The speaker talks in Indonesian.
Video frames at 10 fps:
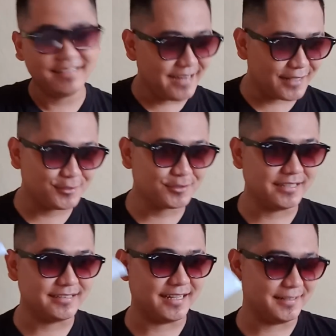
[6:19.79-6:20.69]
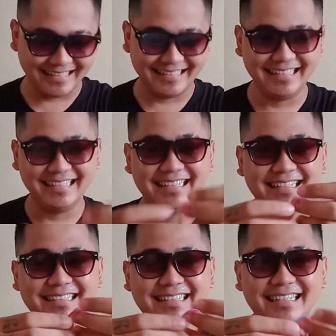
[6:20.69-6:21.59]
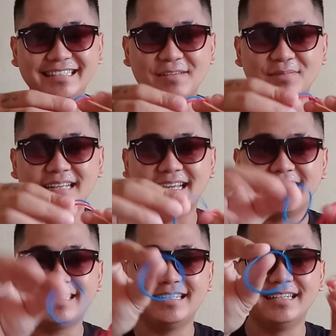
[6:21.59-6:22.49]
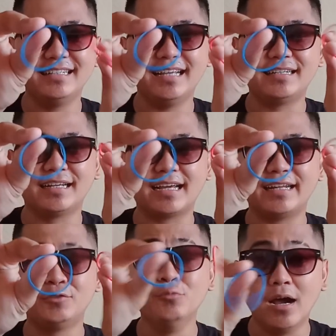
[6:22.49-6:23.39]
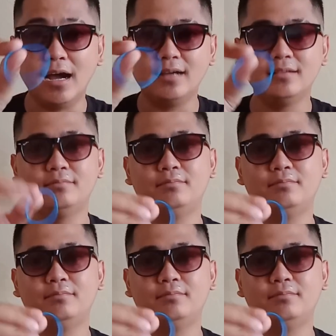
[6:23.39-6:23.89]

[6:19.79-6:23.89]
langsung saja ini jadi siapin karet jadi ada karet dua